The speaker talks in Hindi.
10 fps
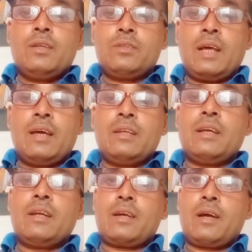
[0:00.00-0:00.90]

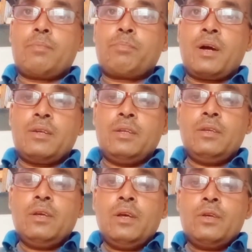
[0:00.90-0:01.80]
नारियल का
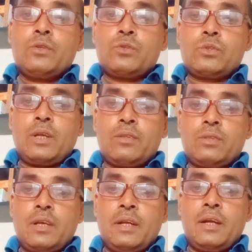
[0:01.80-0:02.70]
पानी
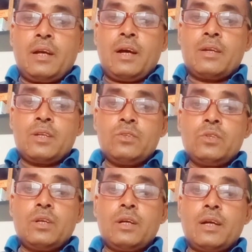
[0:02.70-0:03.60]
संतरे का रस